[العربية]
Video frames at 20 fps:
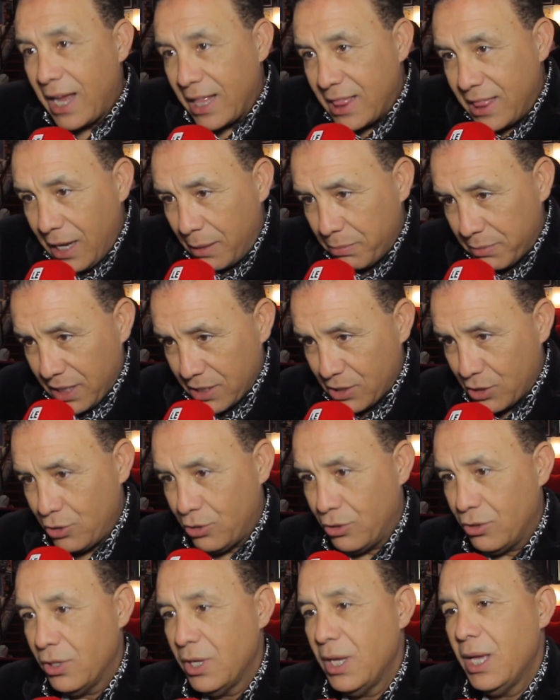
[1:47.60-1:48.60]

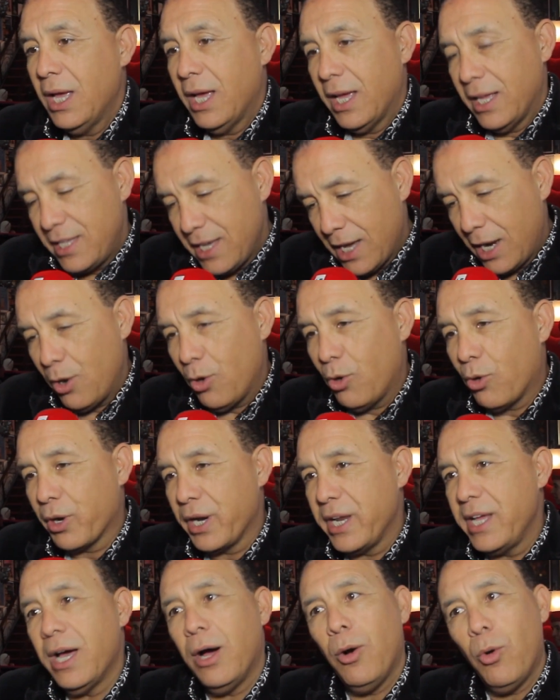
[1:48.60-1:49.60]
لادابتاسيون ديال
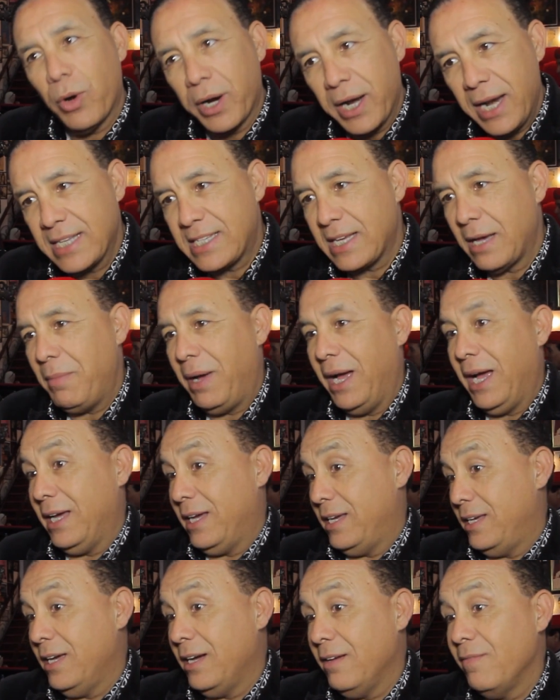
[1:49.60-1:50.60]
الاغنيه وغناتها
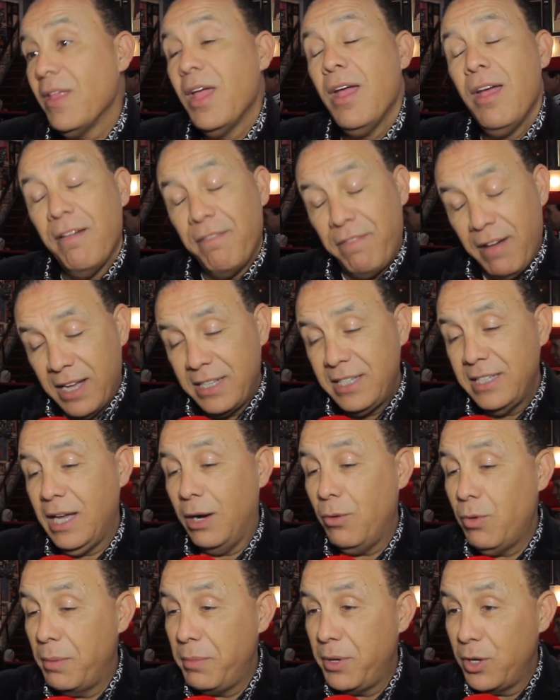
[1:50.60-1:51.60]
معايا فهذه
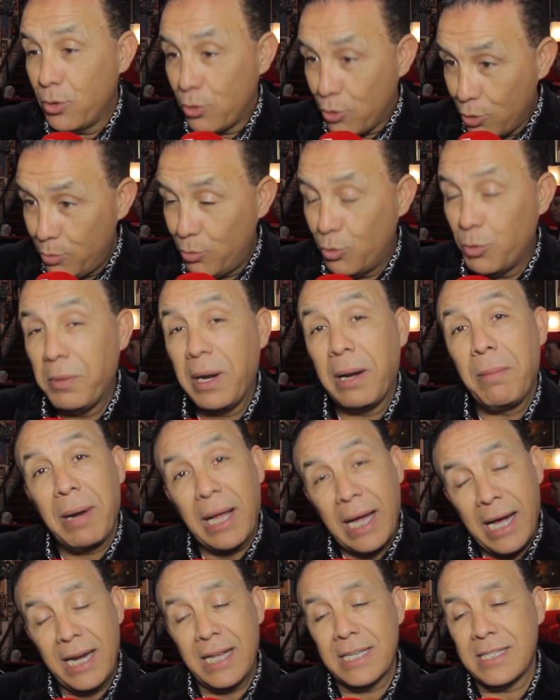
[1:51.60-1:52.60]
دعوه منكم ومن
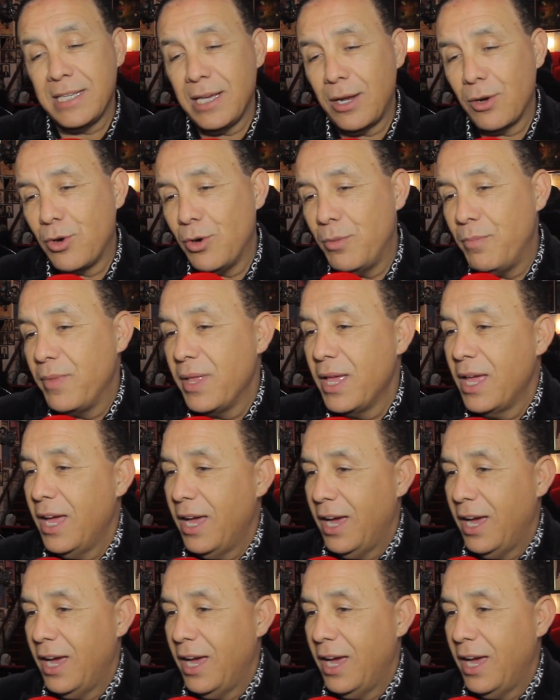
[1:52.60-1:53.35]
القناه ديالكم